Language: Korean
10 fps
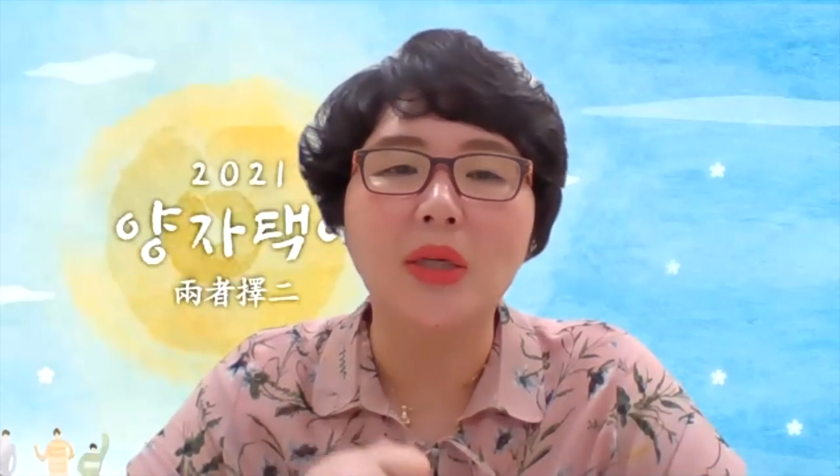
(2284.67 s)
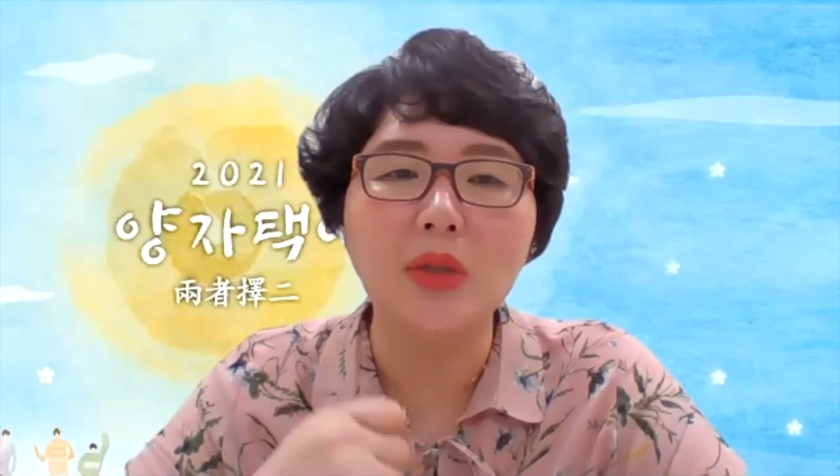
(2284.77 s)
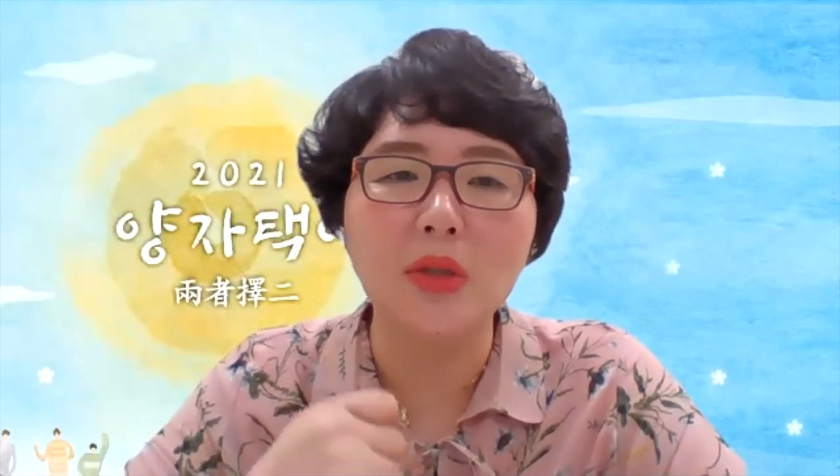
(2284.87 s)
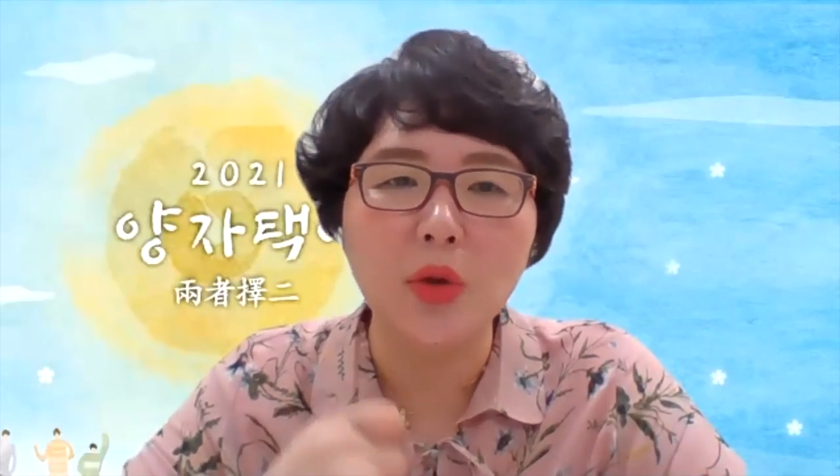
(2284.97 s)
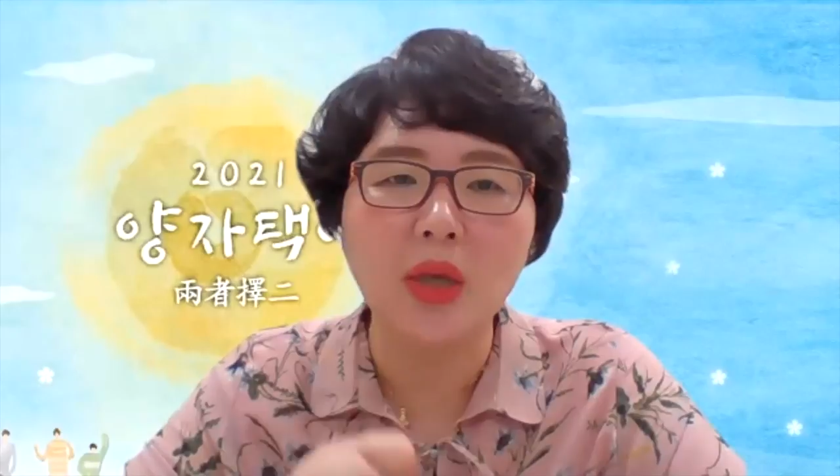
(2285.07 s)

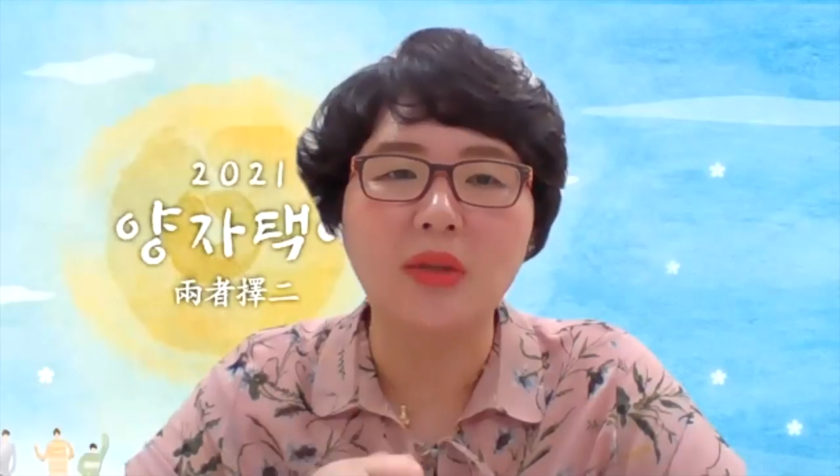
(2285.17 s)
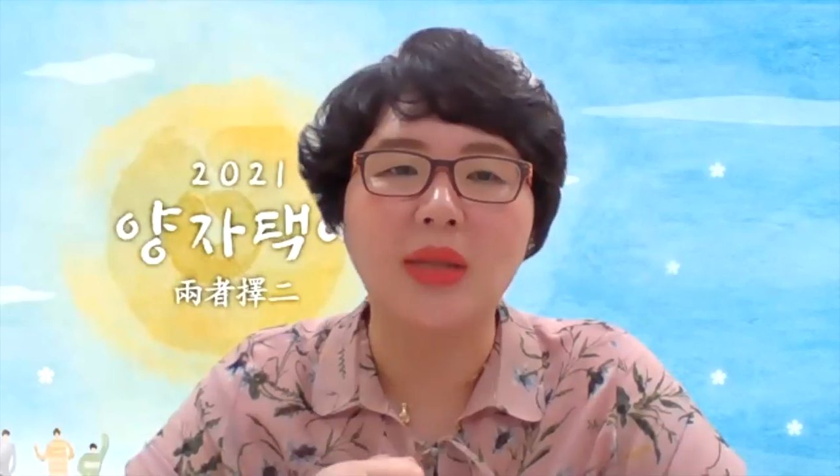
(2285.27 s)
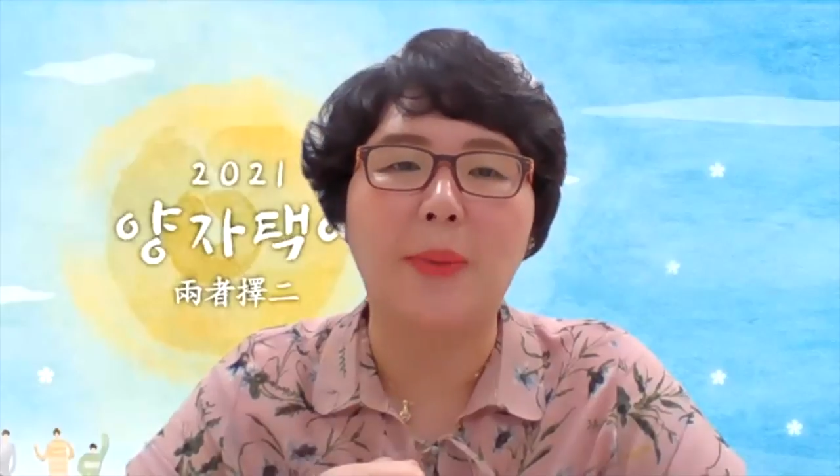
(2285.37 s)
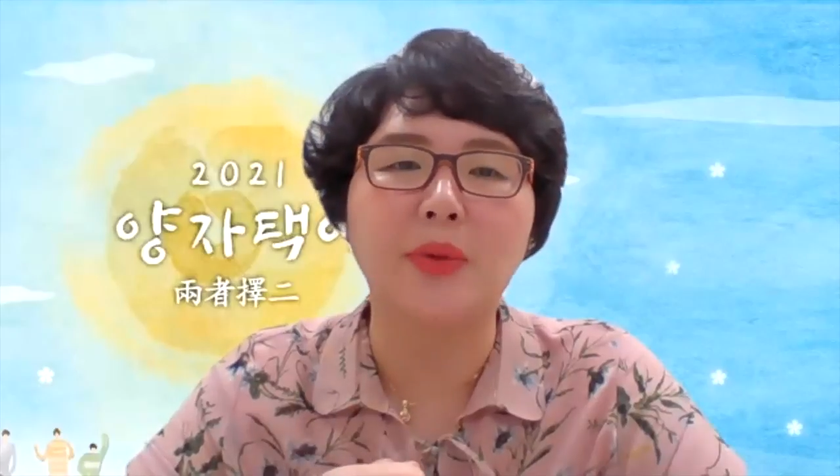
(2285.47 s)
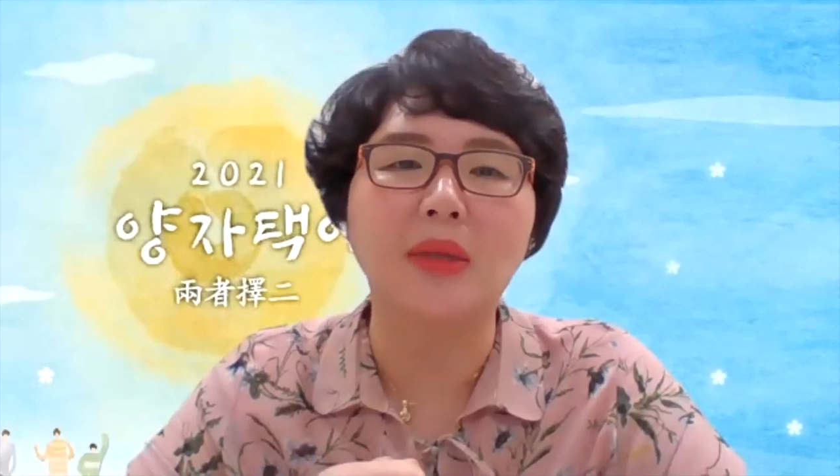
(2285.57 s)
그들 속에서
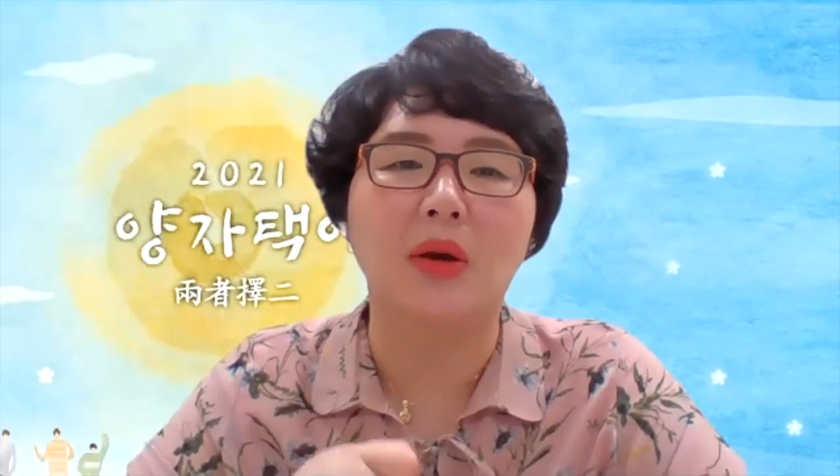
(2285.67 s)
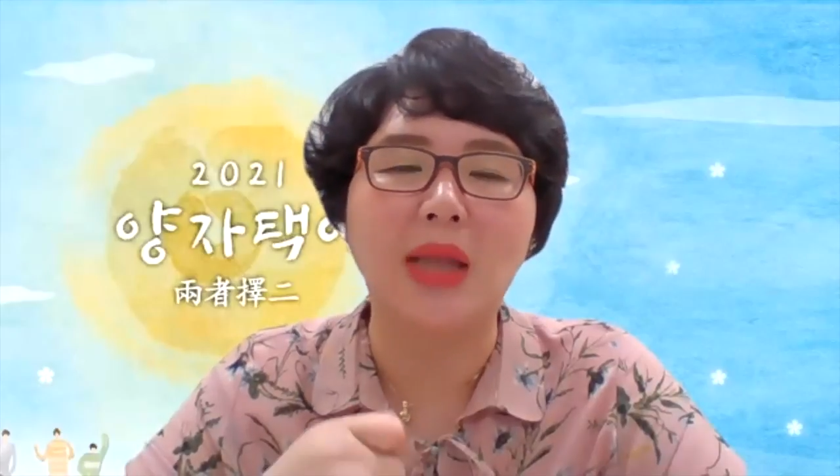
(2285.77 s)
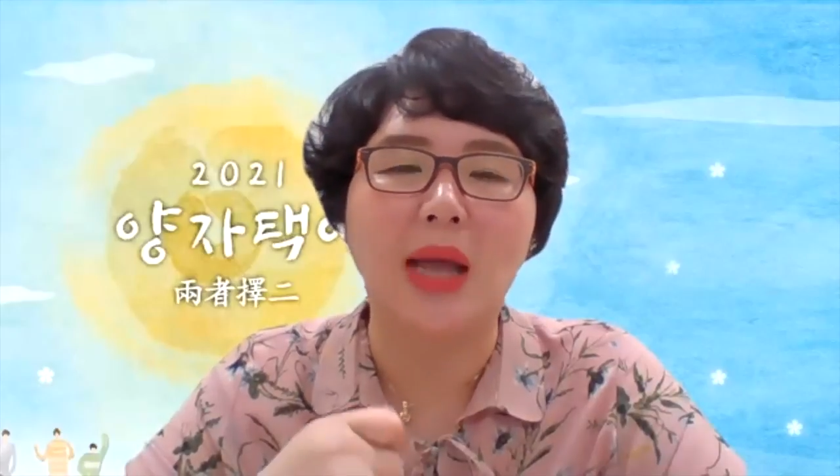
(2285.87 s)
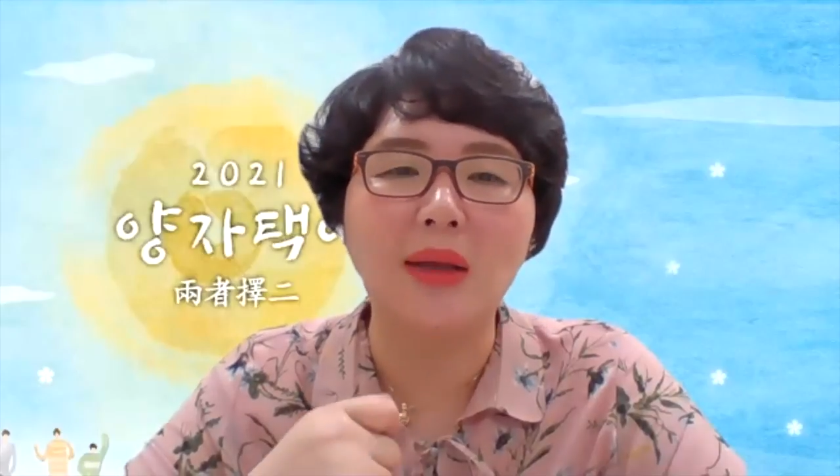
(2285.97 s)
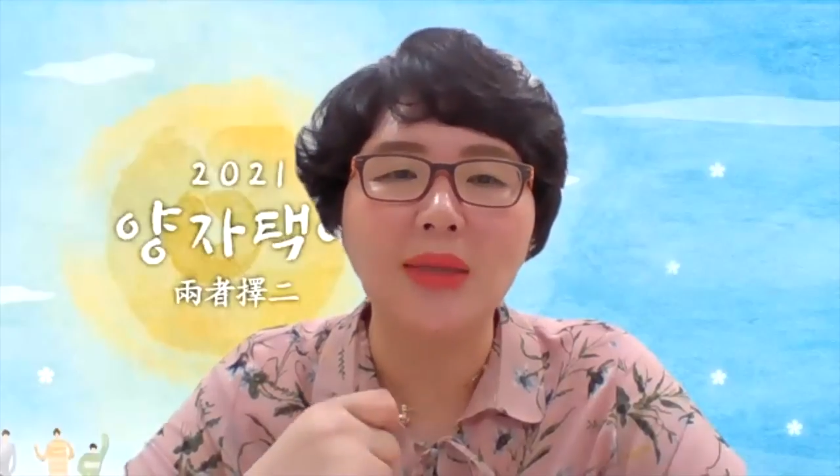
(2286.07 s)
나보다 더
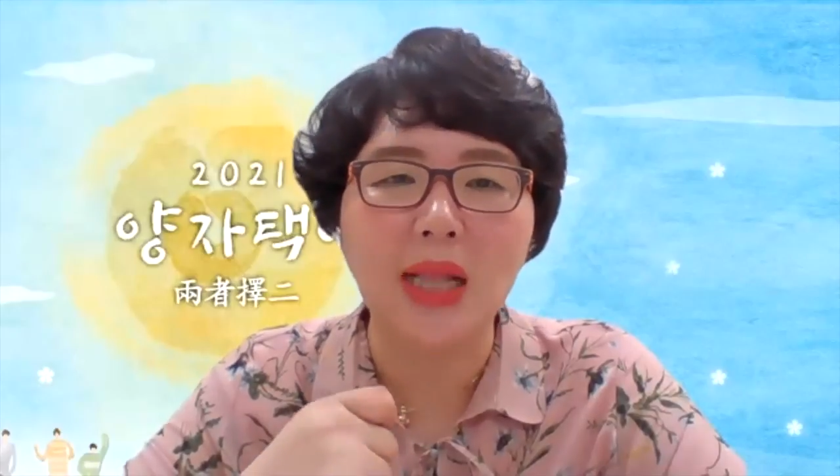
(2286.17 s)
나은